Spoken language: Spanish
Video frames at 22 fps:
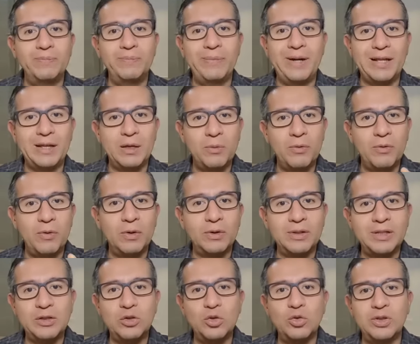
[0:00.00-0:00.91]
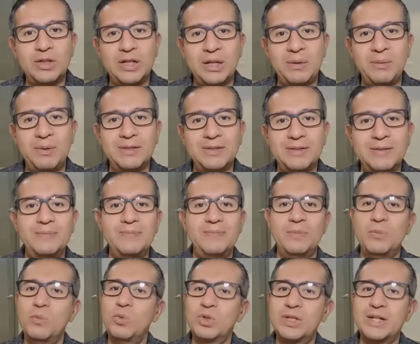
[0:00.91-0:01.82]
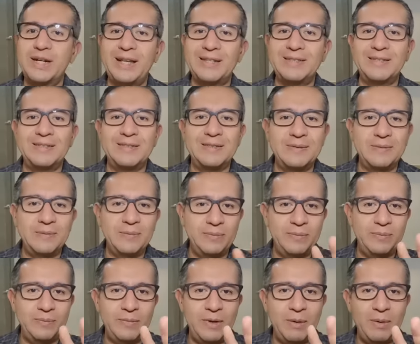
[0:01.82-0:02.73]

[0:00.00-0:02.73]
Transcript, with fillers: para que por favor te suscribas. Muchas gracias. Bye